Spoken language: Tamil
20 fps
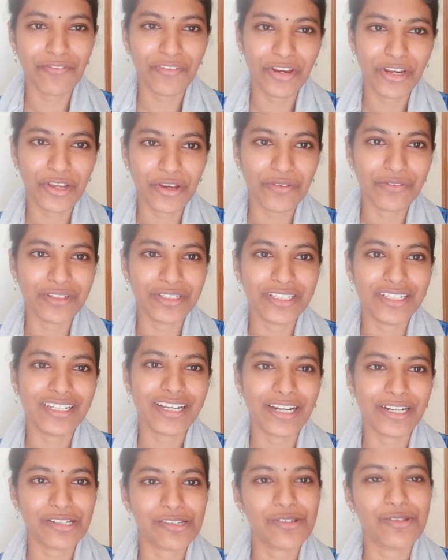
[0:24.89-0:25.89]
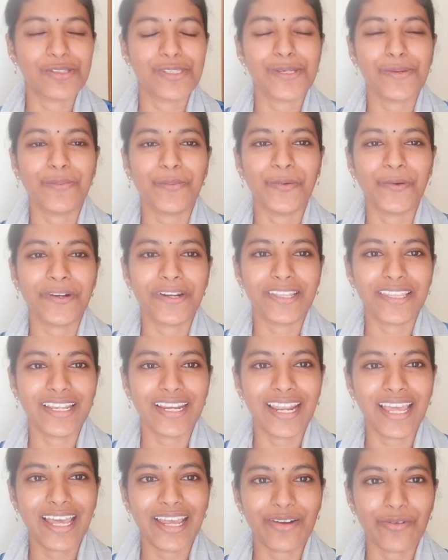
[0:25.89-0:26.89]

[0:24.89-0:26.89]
வீடியோ வந்து கண்டினியூஸாக போடுறதில்ல